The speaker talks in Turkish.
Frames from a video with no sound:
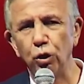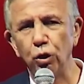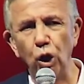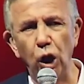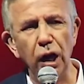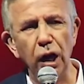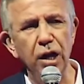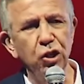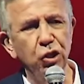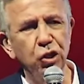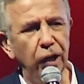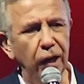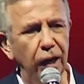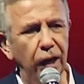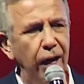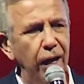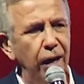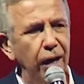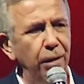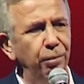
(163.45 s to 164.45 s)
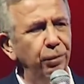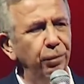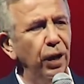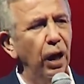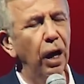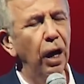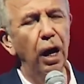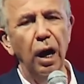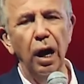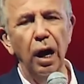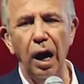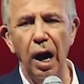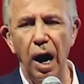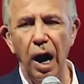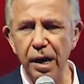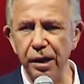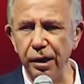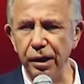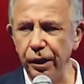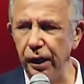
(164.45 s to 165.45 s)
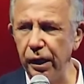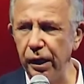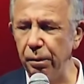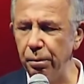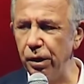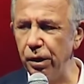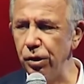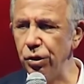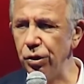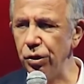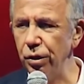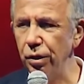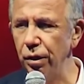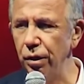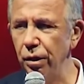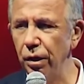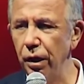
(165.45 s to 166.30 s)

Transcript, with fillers: Dolayısıyla Ankara'mız